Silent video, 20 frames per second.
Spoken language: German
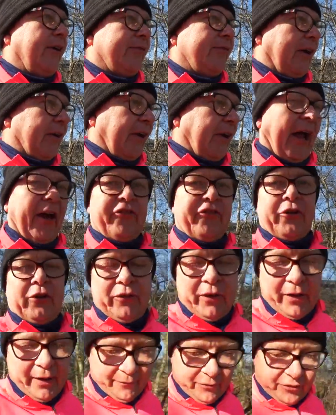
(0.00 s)
Da waren drei Stück
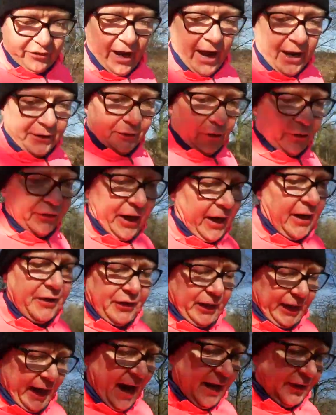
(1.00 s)
von am Start und
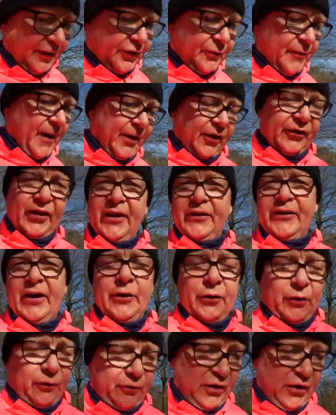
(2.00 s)
dahinter gar nichts mehr. Das heißt
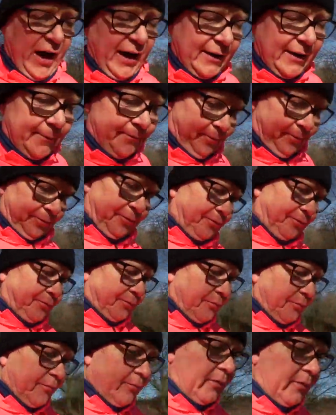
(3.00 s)
also für alle
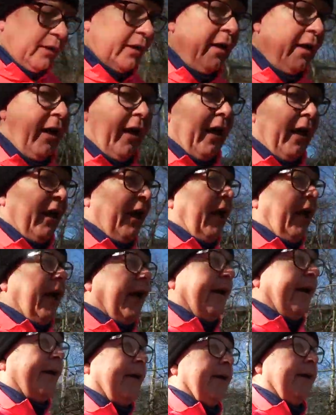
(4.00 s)

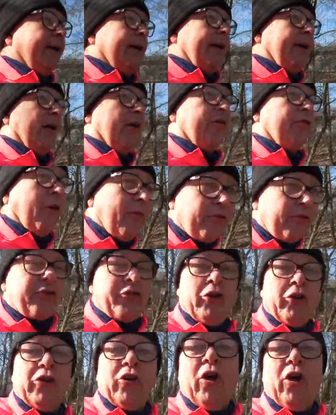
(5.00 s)
äh,
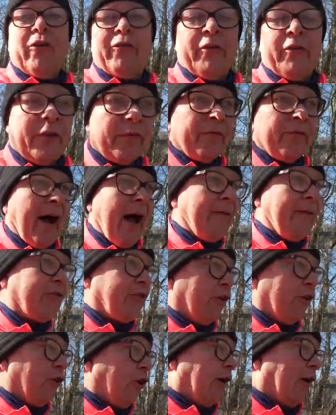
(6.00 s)
Fünf-Stunden-Läufer,
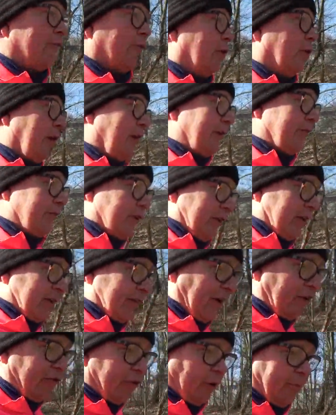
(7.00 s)
Fünfeinhalb-Stunden-Läufer oder die wirklich
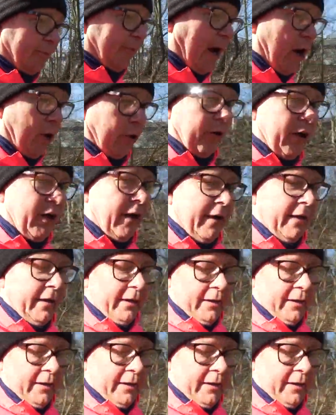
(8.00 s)
sechs Stunden brauchen,